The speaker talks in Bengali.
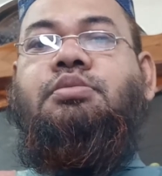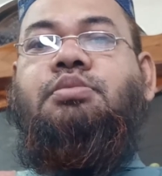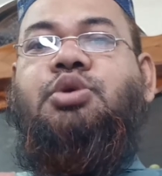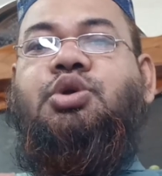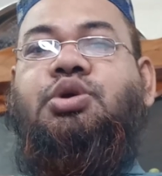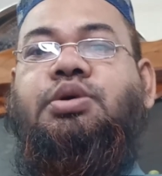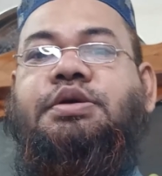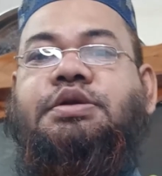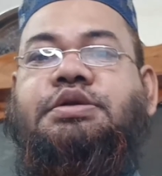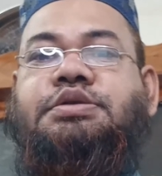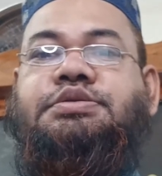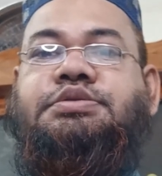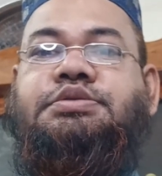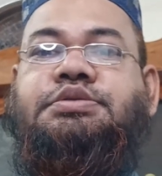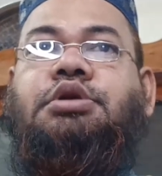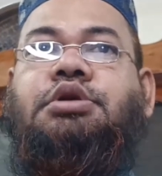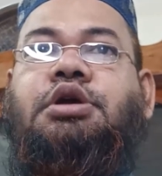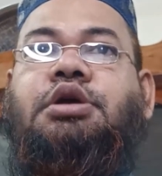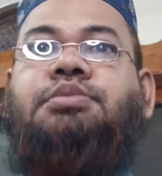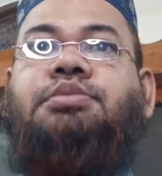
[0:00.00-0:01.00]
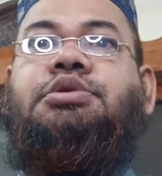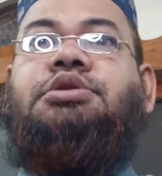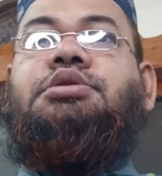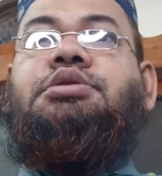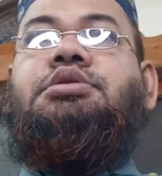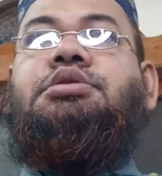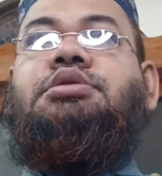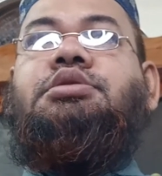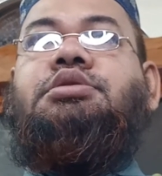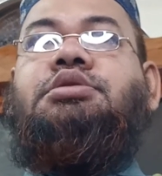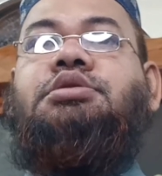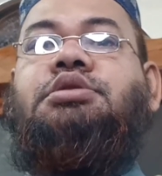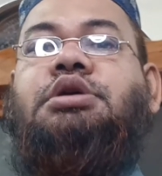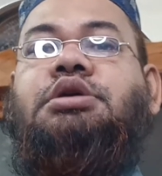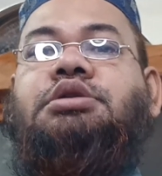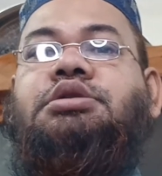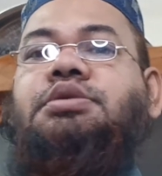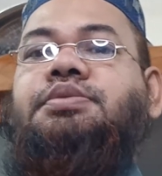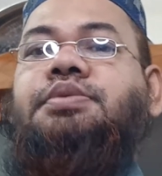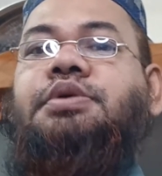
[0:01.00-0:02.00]
ভিওয়ার্স আমি
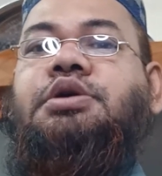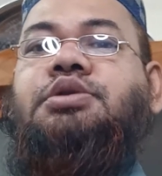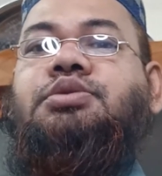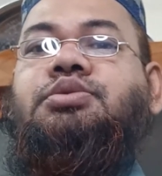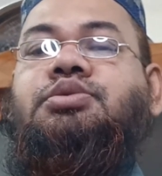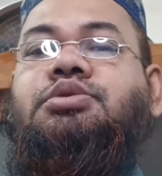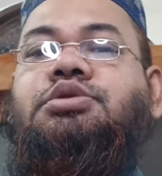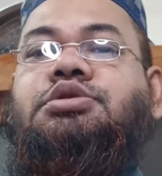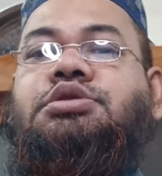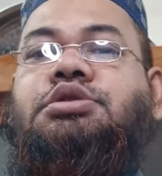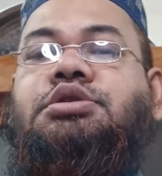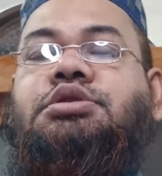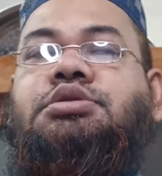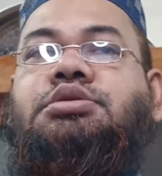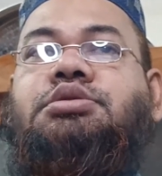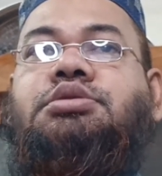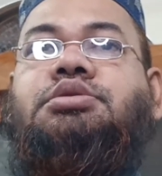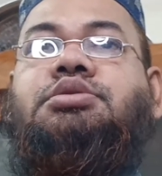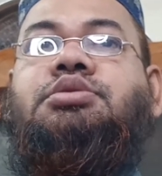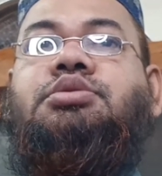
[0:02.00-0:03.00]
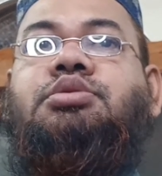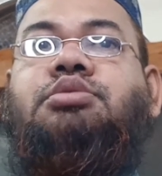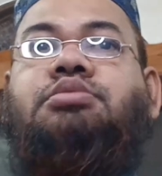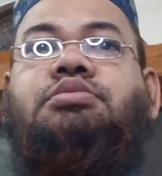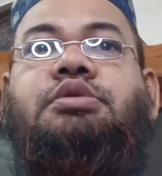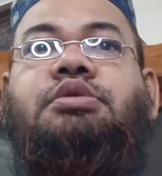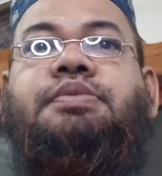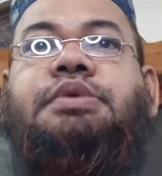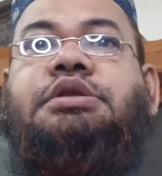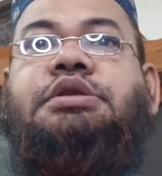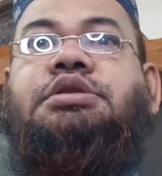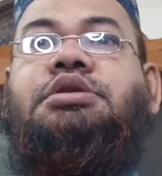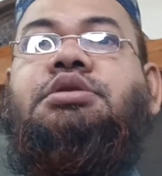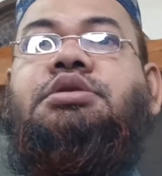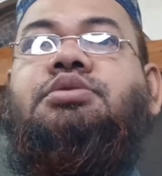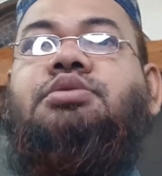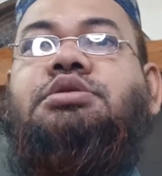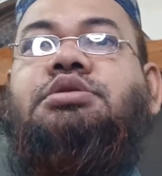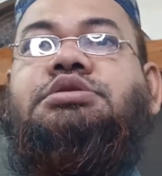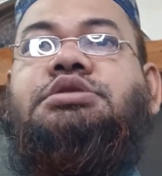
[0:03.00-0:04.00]
ডাক্তার ফারুক হোসেন হোমিওপ্যাথিক
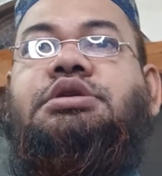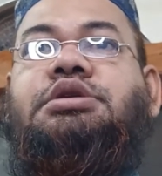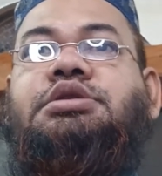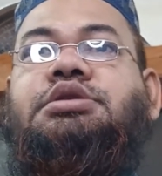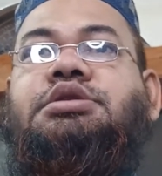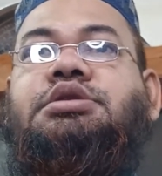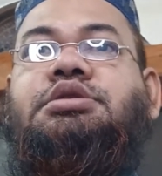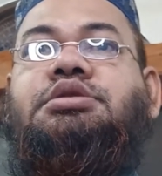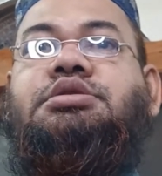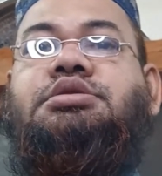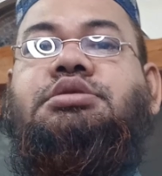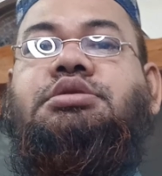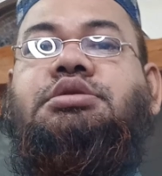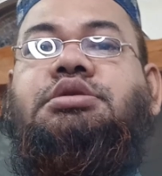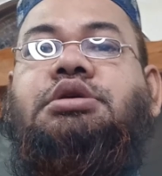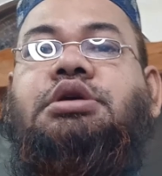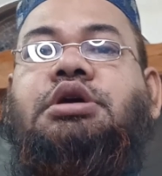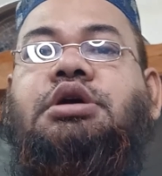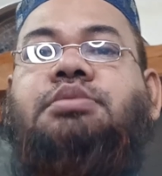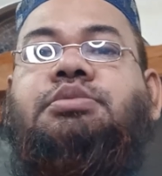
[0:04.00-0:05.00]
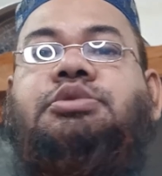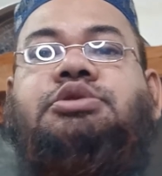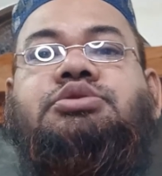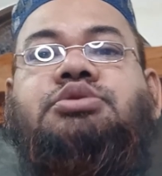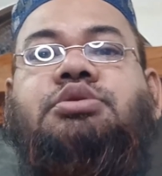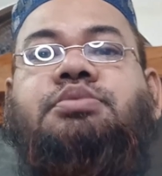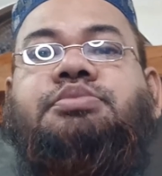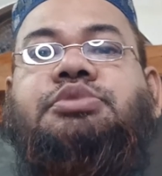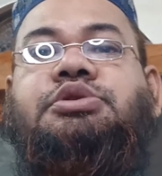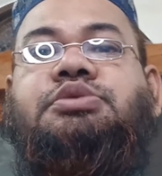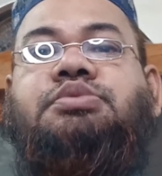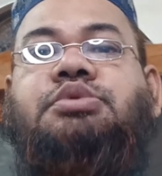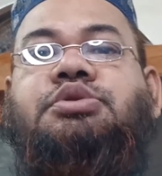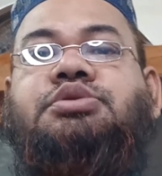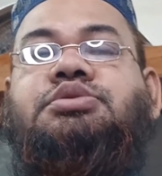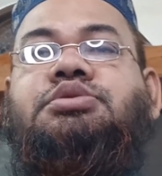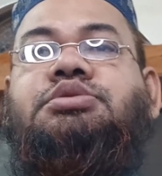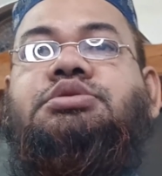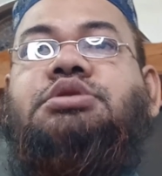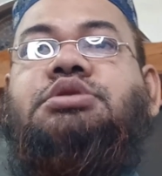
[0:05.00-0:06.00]
কনসালটেন্ট আমি চব্বিশ
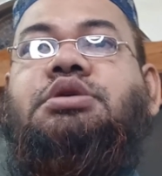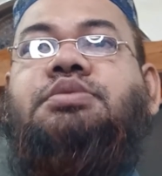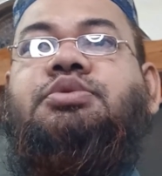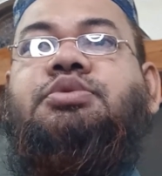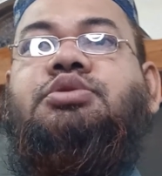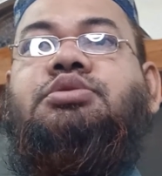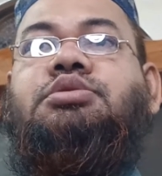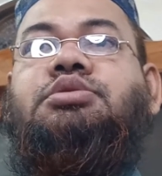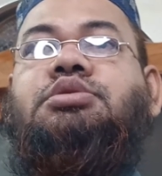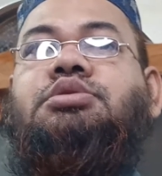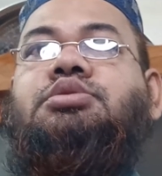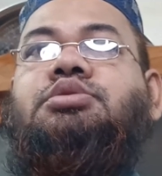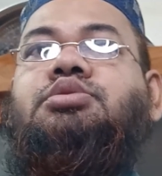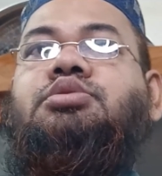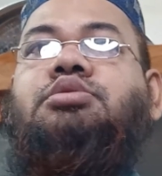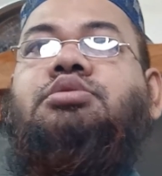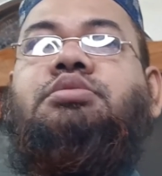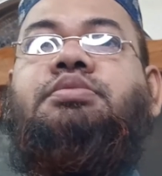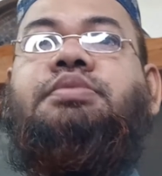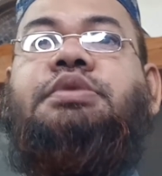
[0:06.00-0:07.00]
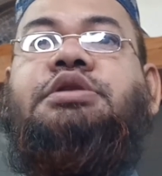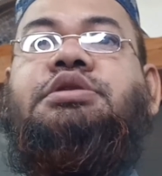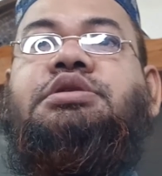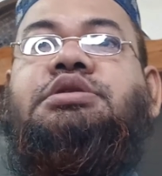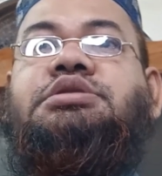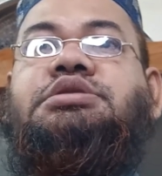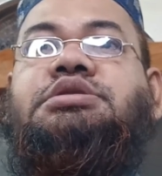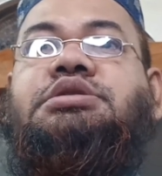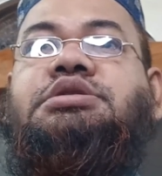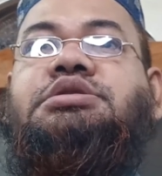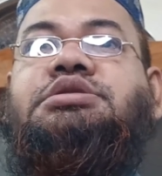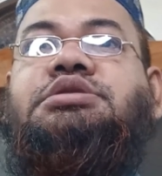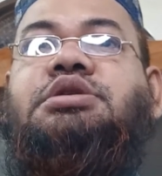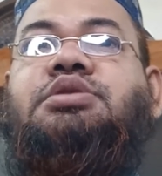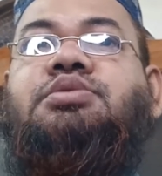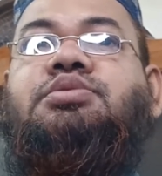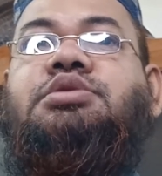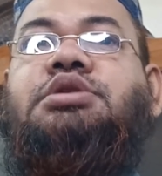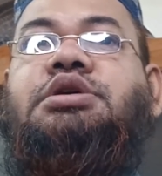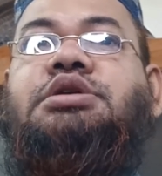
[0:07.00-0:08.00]
বছর যাবৎ হোমিওপ্যাথিক চিকিৎসা
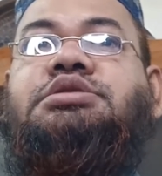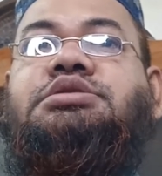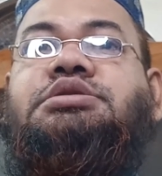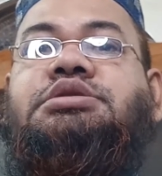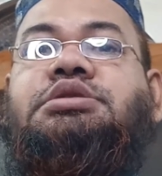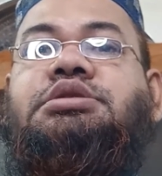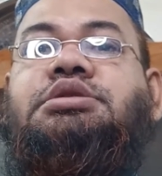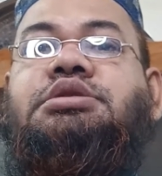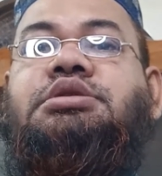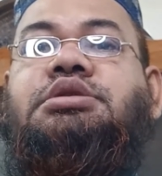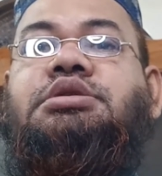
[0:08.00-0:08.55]
করে আসছি